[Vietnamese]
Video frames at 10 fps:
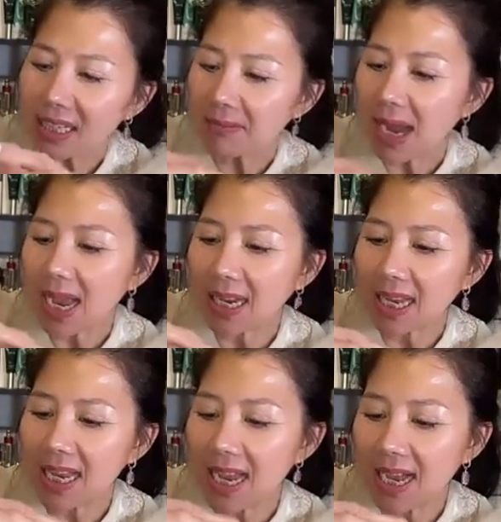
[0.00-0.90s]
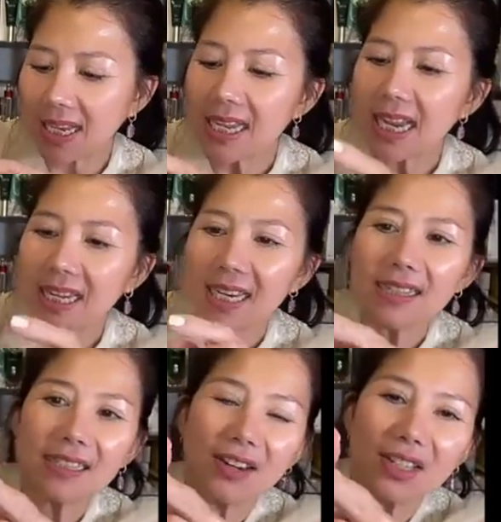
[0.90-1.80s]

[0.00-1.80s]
nhưng mà cái cái này á,